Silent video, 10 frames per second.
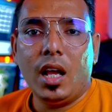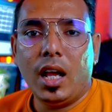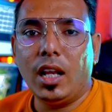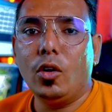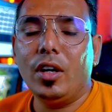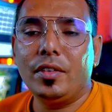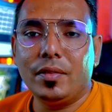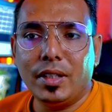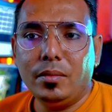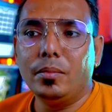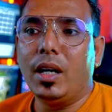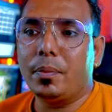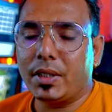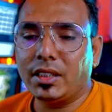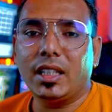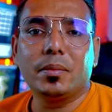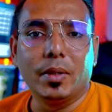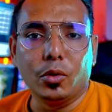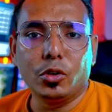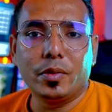हेलो एवरीवन मैं आपके साथ
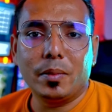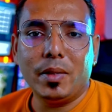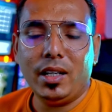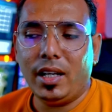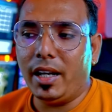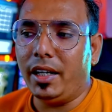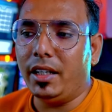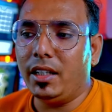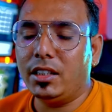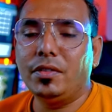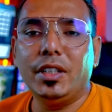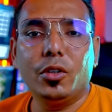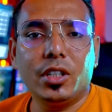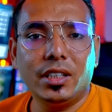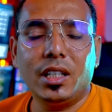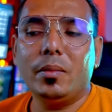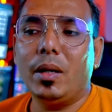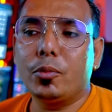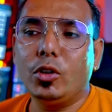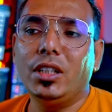मनोज वर्मा एंड इस वीडियो के अंदर मैं
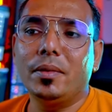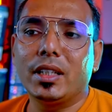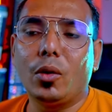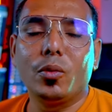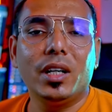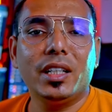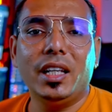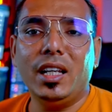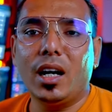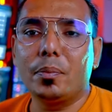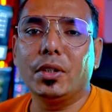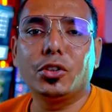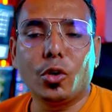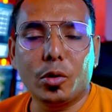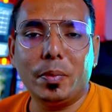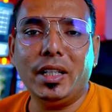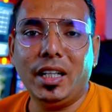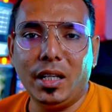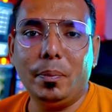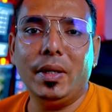आपको ये बताऊंगा कि आप स्टॉक पे
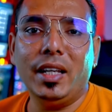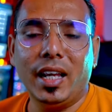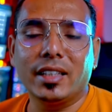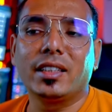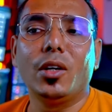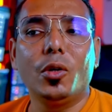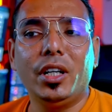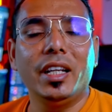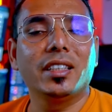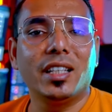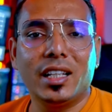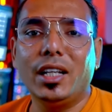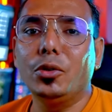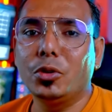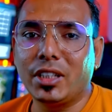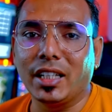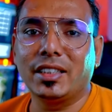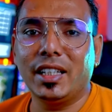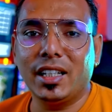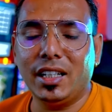टीपी एसएल और टीएसएल का यूज
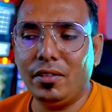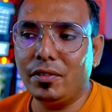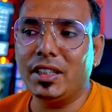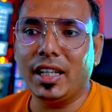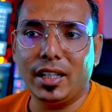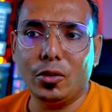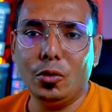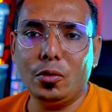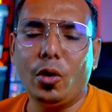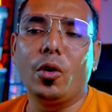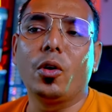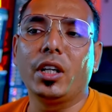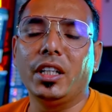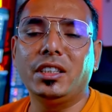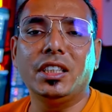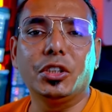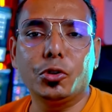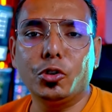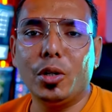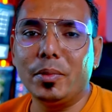कैसे करें विथ एल्गो और इस चीज को
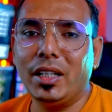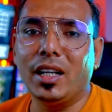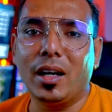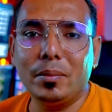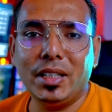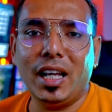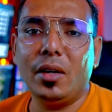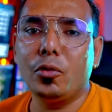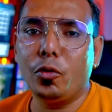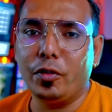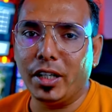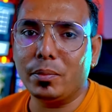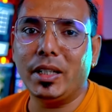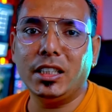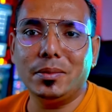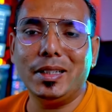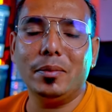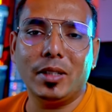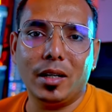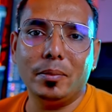जो हमने नाम दिया है वो फेक मैनेजमेंट
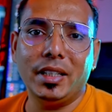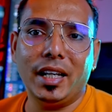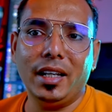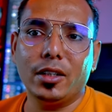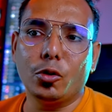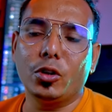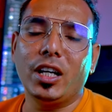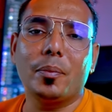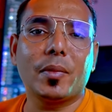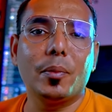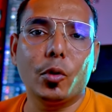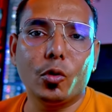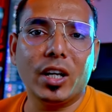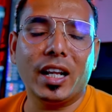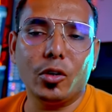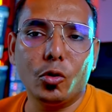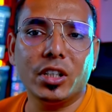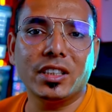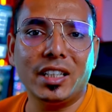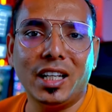नाम दिया है क्योंकि आपका ब्रोकर एल्गो के
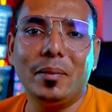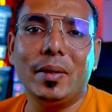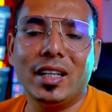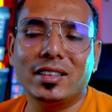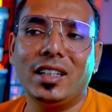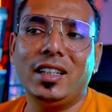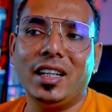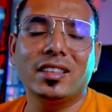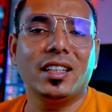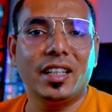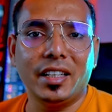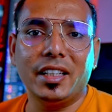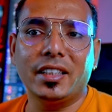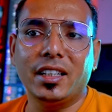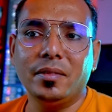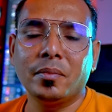साथ टीपी एसएल टीएसएल नहीं देता